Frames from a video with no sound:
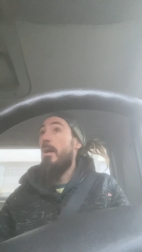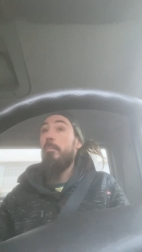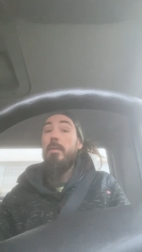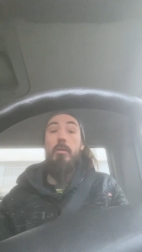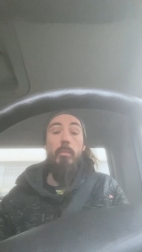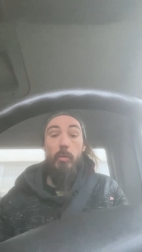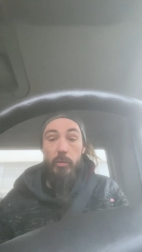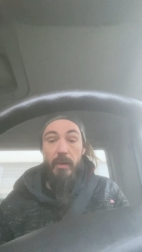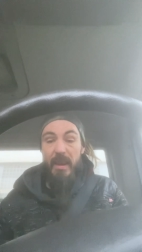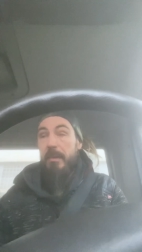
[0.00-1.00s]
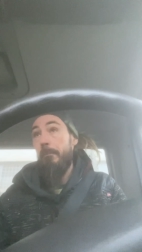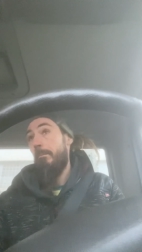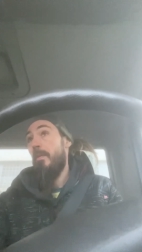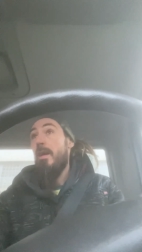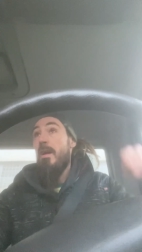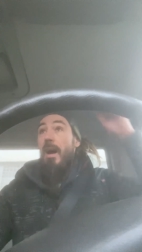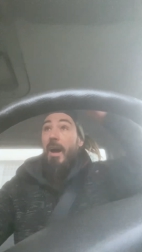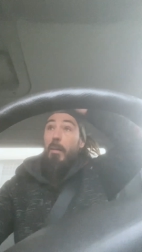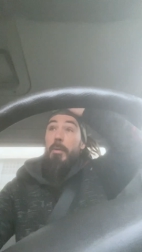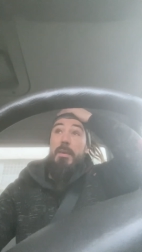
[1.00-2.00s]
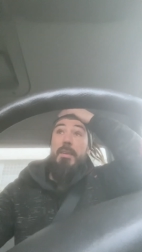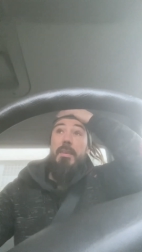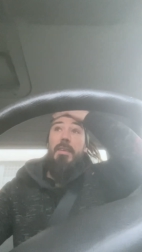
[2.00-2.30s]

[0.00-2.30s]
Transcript: haben kann, um so zu denken. Aber